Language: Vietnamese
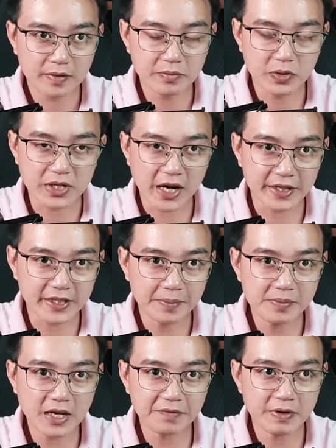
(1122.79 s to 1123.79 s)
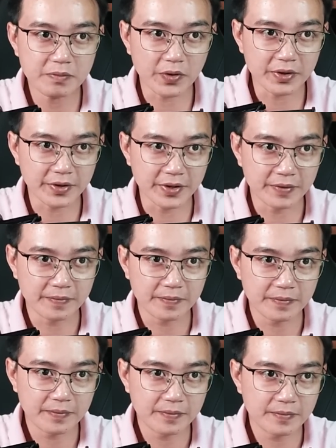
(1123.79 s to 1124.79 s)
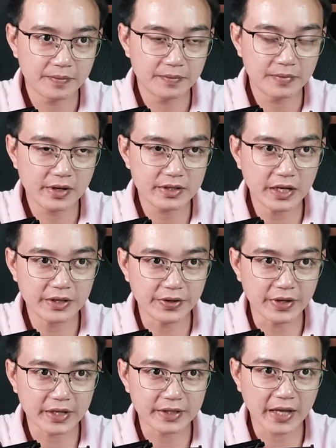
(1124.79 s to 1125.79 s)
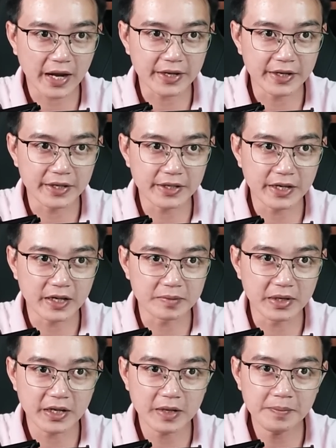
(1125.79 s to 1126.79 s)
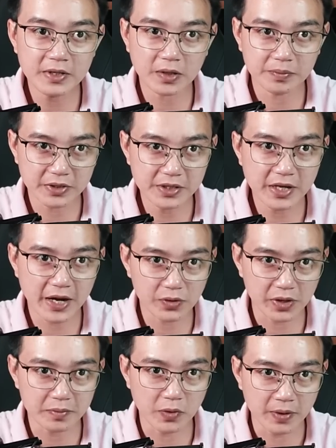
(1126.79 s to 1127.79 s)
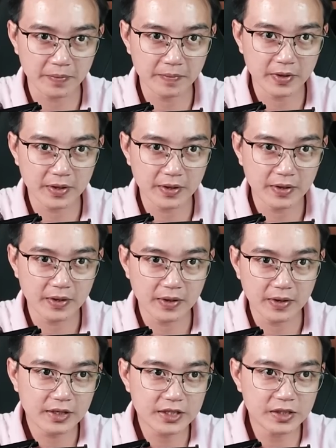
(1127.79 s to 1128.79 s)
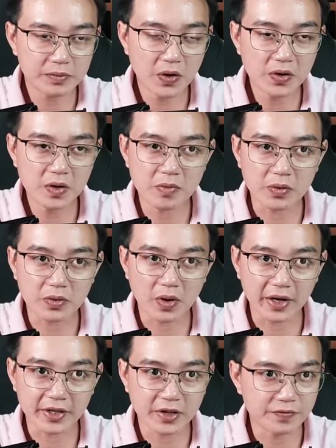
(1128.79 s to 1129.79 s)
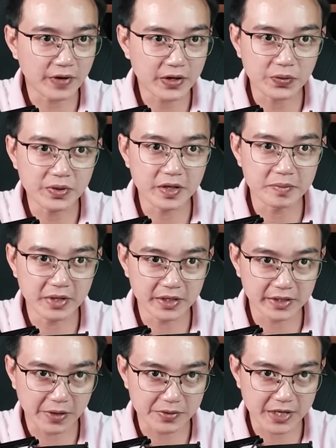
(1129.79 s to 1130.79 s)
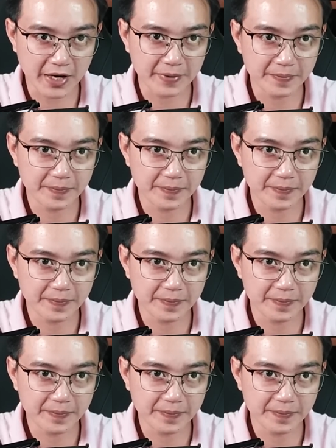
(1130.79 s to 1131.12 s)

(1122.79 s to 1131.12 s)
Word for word: Boran dám chắc với mọi người, trên người anh Tài hiện giờ bị yếm không dưới 2 loại bùa, trong đó có một loại không phải của người Miên tạo ra.